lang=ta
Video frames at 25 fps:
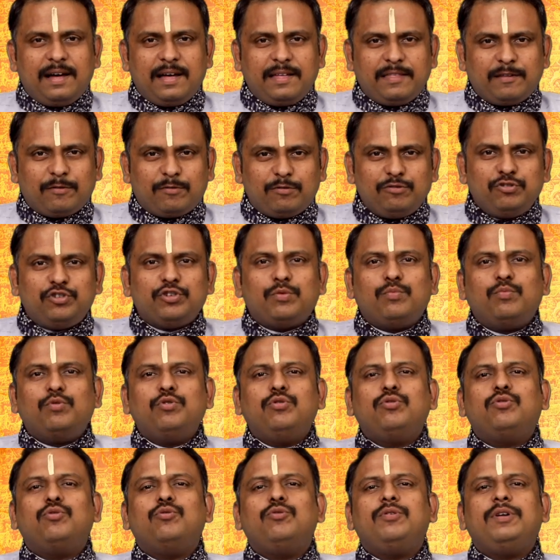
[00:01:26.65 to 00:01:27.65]
அதை கொஞ்சம்
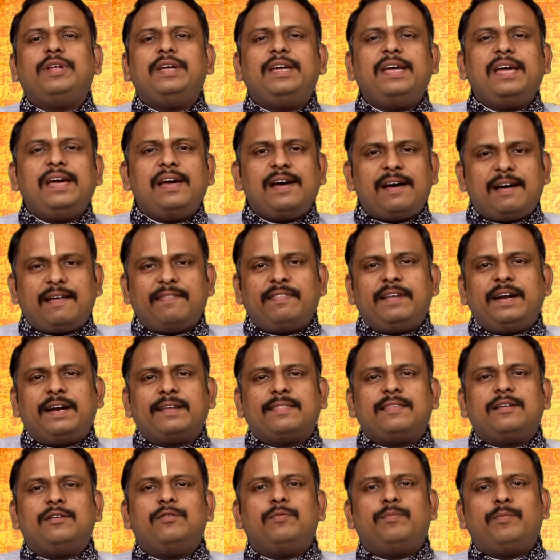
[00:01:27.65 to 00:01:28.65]
முன்கூட்டியே அந்த
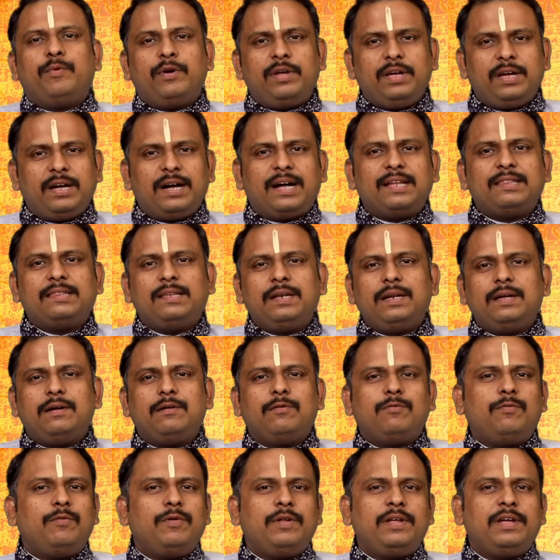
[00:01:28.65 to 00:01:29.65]
இடத்துக்கு போய்
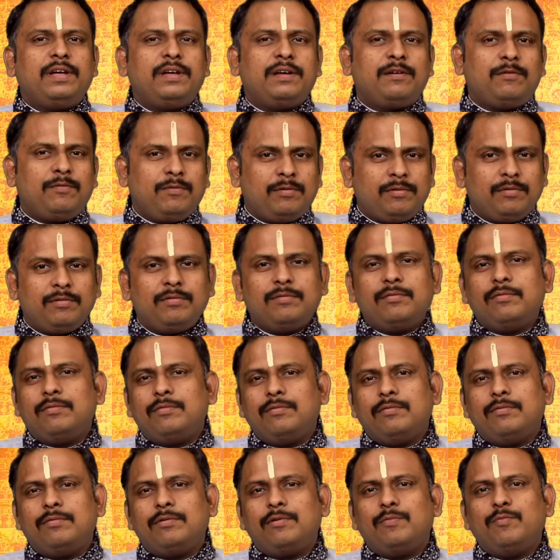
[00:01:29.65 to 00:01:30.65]
காத்திருக்கக்கூடிய ஒரு
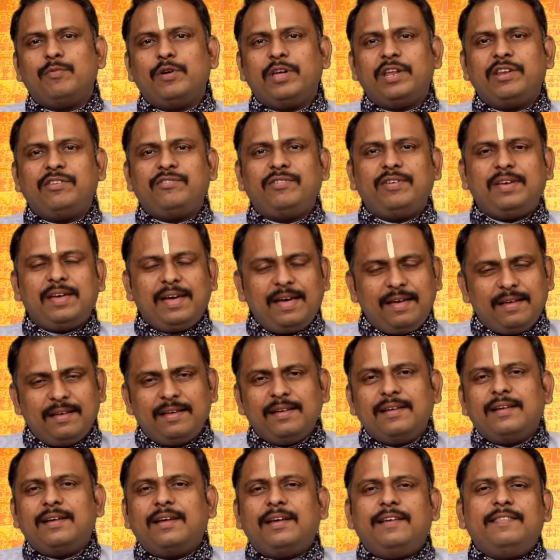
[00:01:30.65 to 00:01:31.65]
ஒரு முயற்சியை
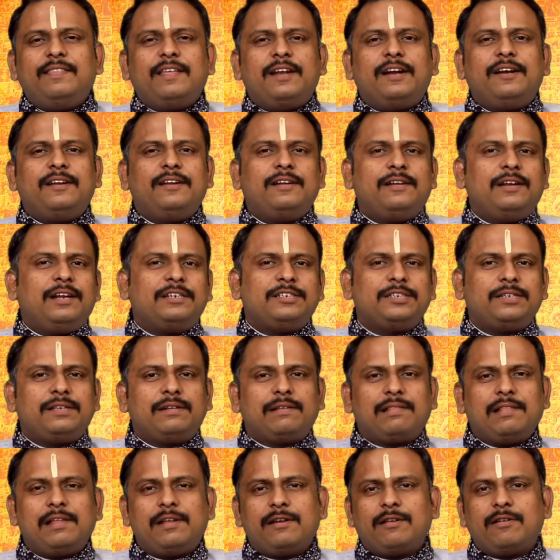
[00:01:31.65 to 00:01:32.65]
இந்த ரெண்டு
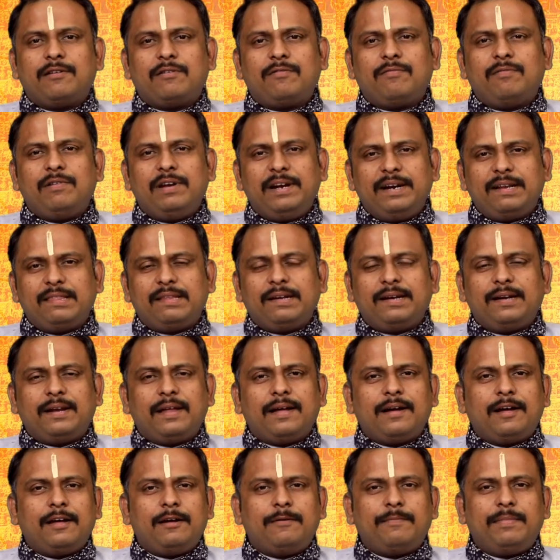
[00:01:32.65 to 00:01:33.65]
நட்சத்திரத்தில் இருக்கிறவங்களும்
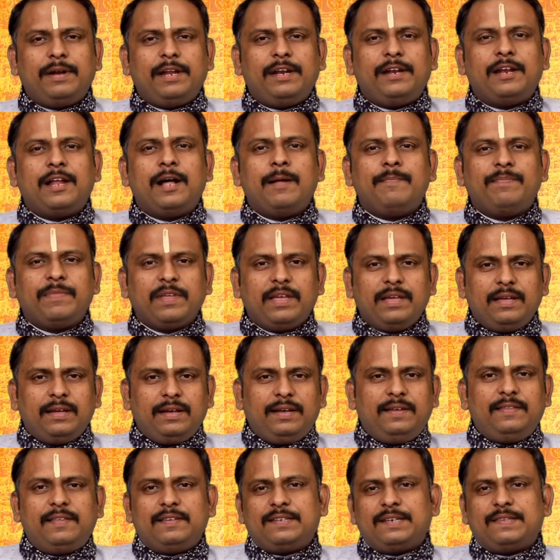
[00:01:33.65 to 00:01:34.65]
எடுத்துக்கிட்டாங்க அப்படின்னா
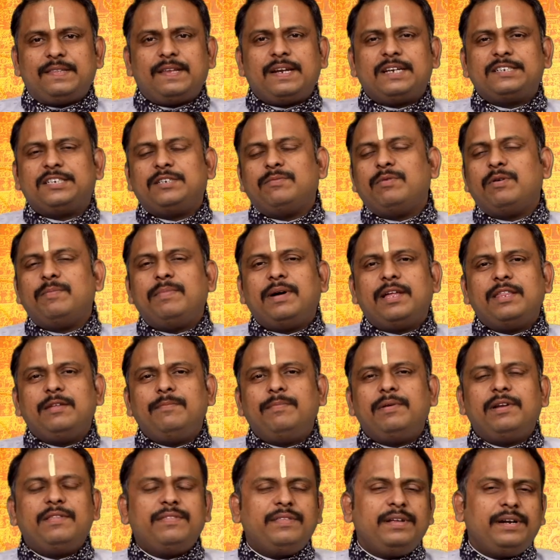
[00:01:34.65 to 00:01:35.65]
இந்த சந்திராஷ்டம
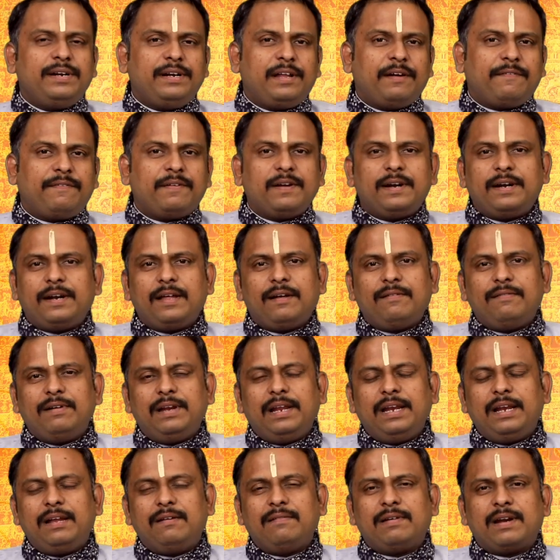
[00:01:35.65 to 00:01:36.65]
பாதிப்புலேருந்து டெஃபினட்டாக
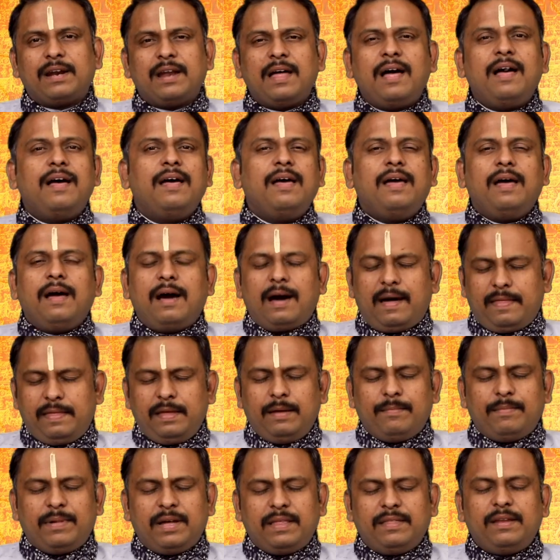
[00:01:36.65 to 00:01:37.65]
வெளியில் வரலாம்
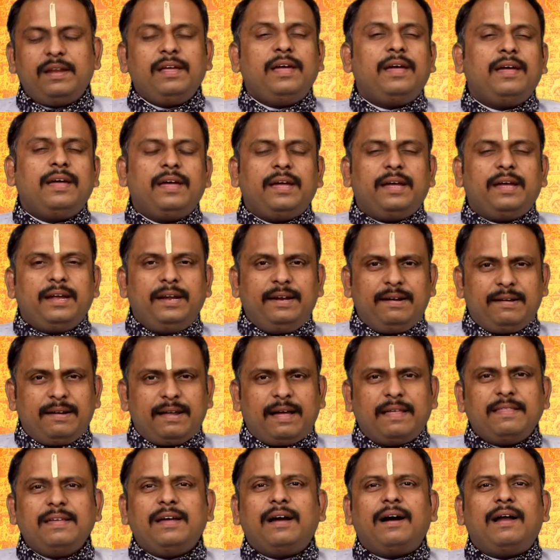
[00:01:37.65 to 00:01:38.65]
அதே மாதிரி
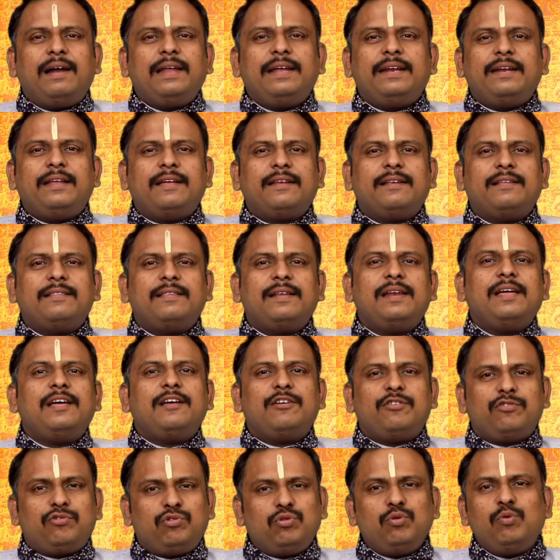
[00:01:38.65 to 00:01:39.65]
இன்று அதிகாலை நேரத்தில்
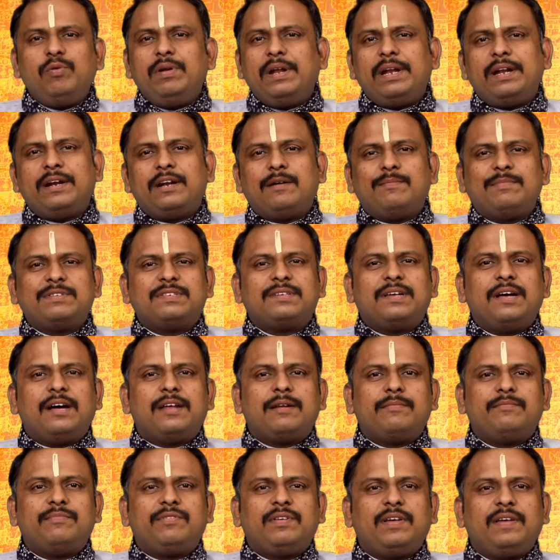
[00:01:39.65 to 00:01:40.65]
சூரியனை
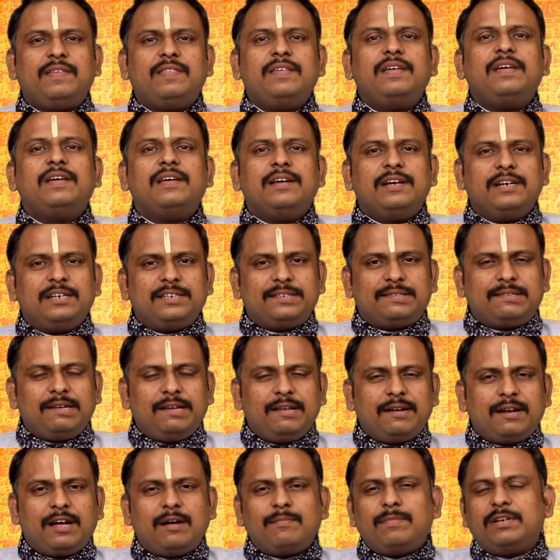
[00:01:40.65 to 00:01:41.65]
நமஸ்காரம் செய்து
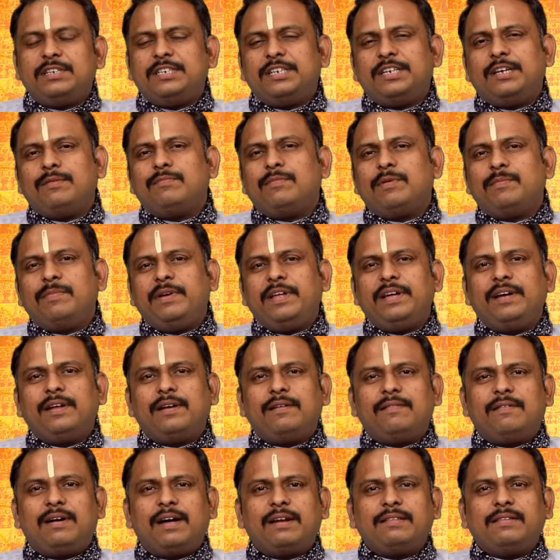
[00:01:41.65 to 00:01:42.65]
ஸ்ரீ ராமஜெயம்
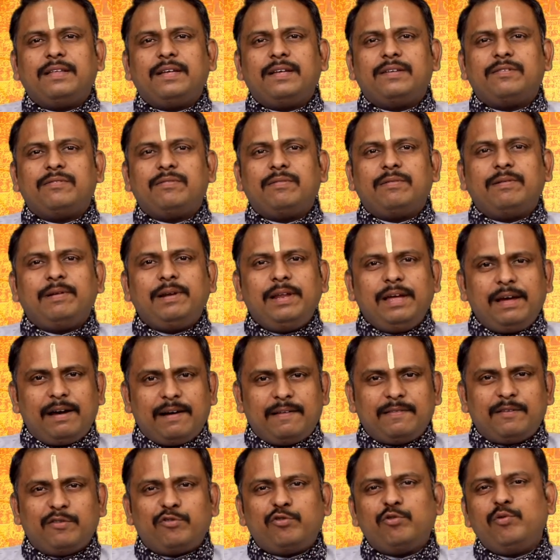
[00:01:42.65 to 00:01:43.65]
அப்படிங்கிற வார்த்தையை சொல்லி
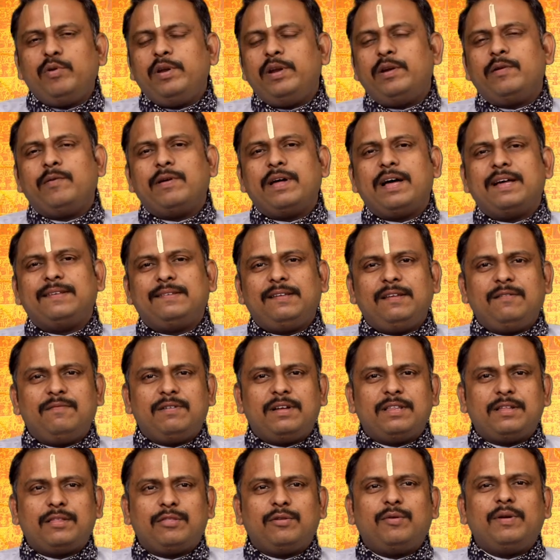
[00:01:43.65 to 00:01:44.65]
அந்த சூரியனோட
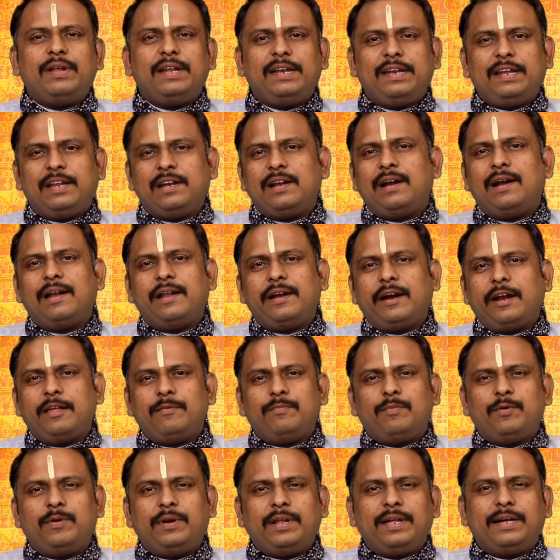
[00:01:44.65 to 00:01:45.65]
ஆசீர்வாதத்தோடு இன்றைய நாளை
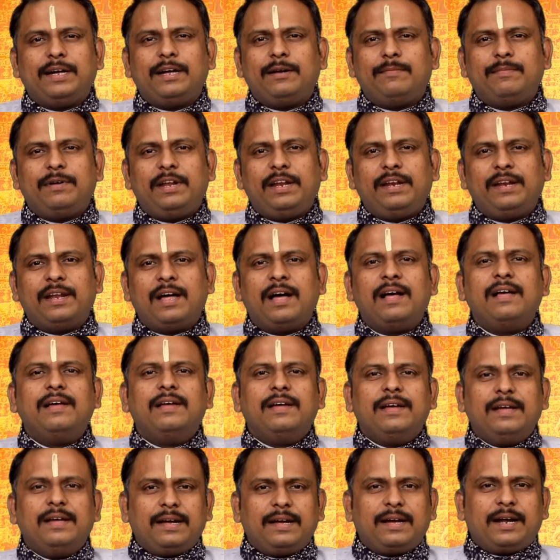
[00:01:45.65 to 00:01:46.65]
நடைபோட்டிங்க அப்படின்னா
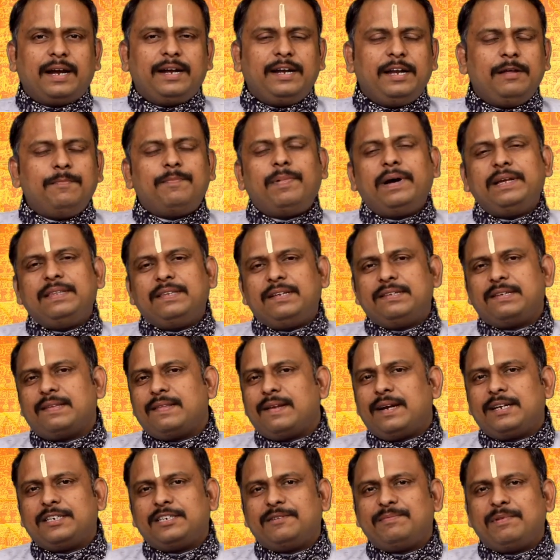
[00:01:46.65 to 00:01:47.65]
கண்டிப்பாக இந்த
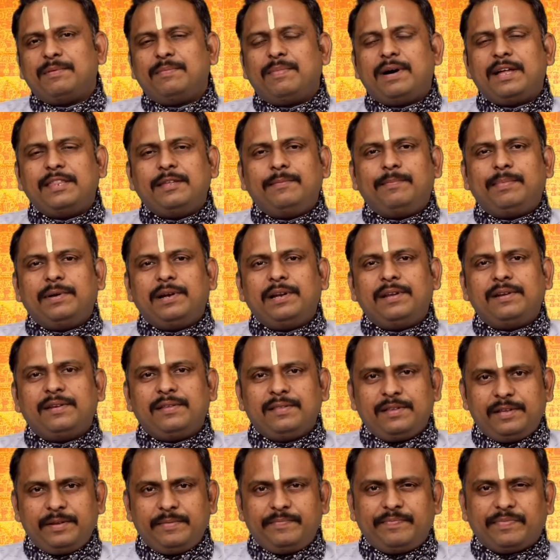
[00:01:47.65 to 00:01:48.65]
சந்திராஷ்டம
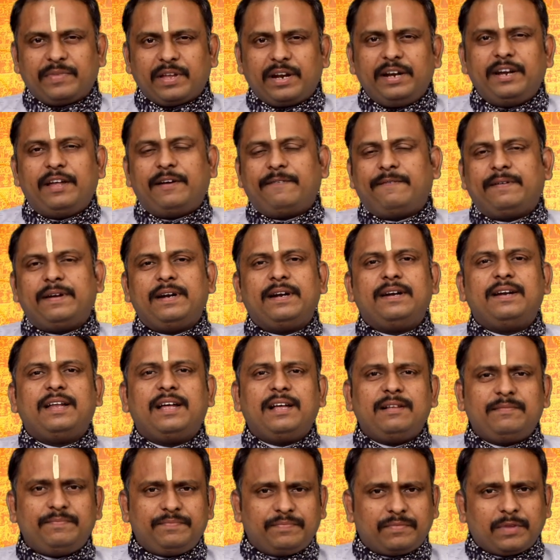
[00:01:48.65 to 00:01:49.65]
பாதிப்புலேருந்து
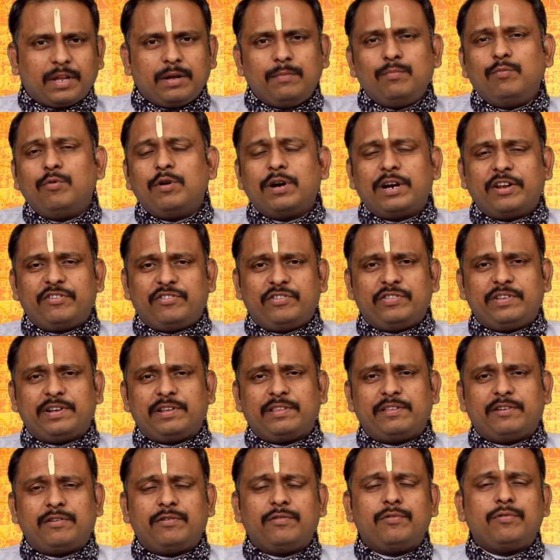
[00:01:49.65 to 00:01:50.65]
டெஃபினட்டாக மூல
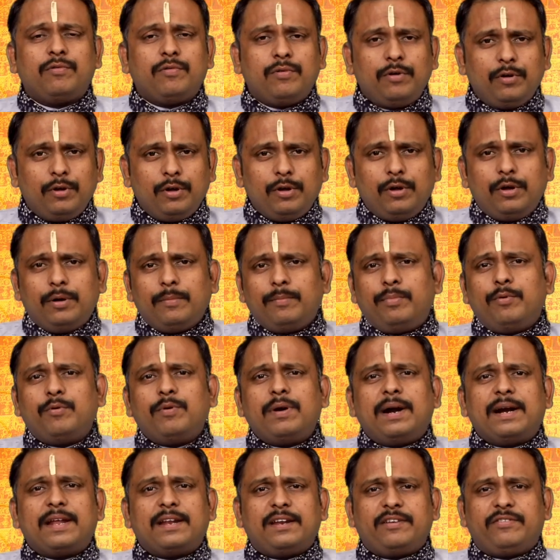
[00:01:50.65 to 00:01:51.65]
நட்சத்திரத்தினரும்
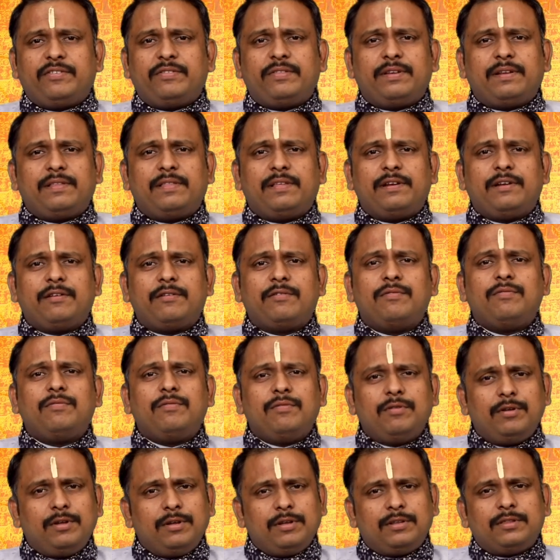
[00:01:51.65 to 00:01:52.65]
பூராட
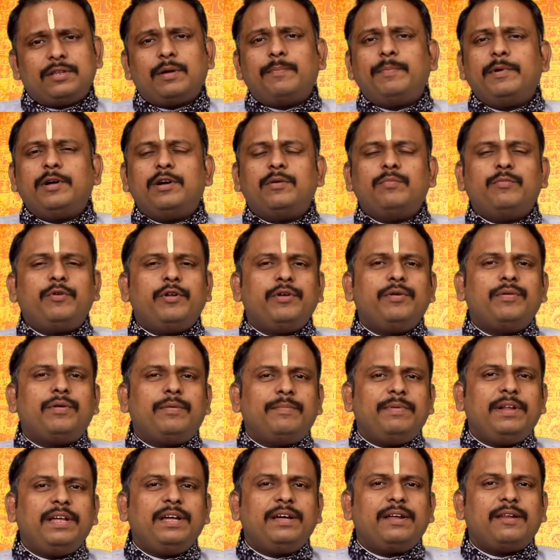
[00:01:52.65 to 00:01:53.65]
நட்சத்திரத்தினரும் தப்பிக்க முடியும்
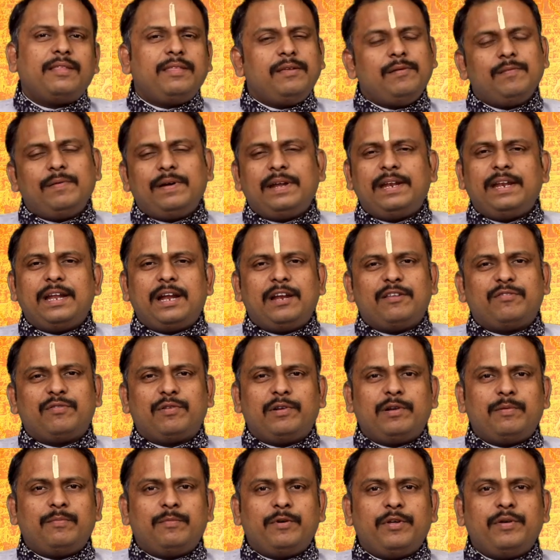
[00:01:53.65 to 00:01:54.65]
அப்படிங்கிறதையும் என்னால்
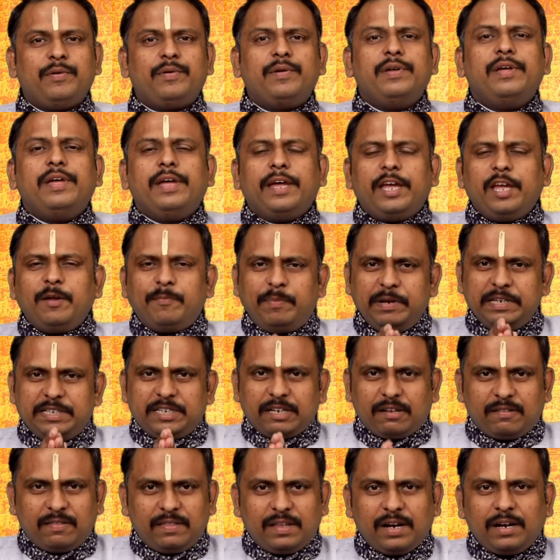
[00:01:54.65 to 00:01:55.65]
சொல்ல முடியும் இப்படி
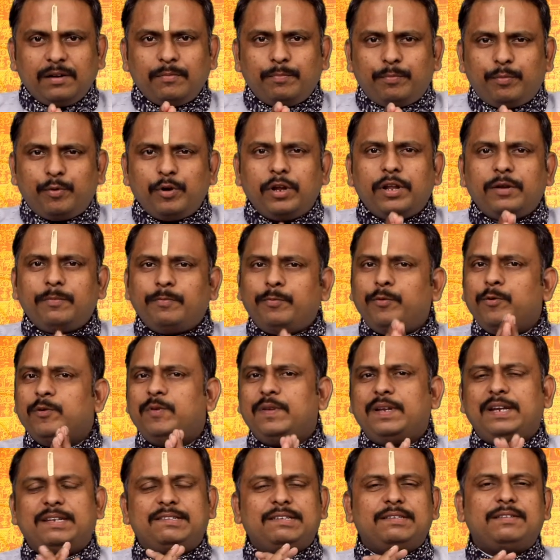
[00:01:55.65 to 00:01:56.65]
சந்திரன்
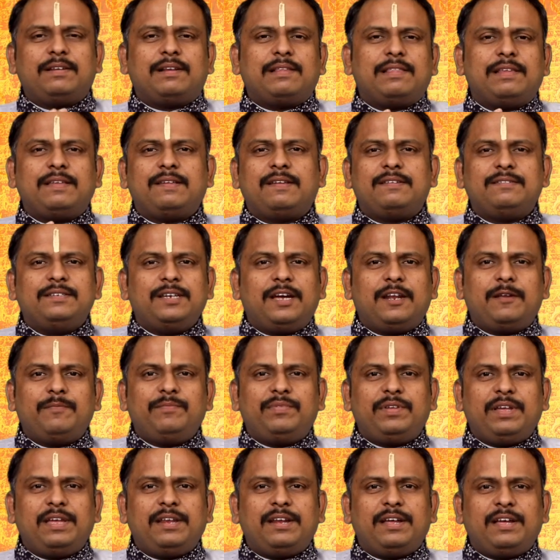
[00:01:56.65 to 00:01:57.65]
புனர்பூச நட்சத்திரத்தில்
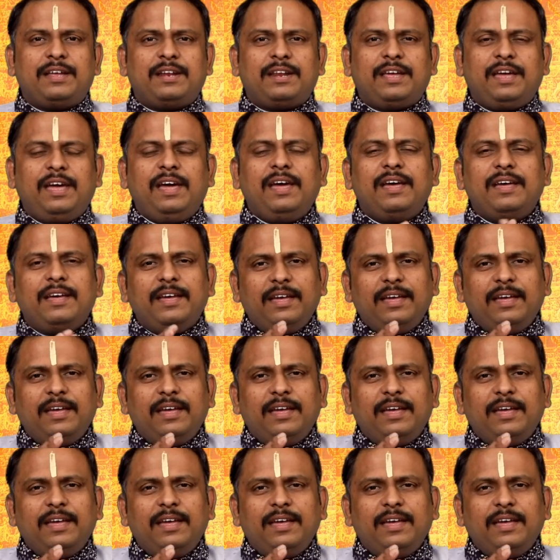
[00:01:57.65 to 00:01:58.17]
சஞ்சாரம் செய்கிறாரு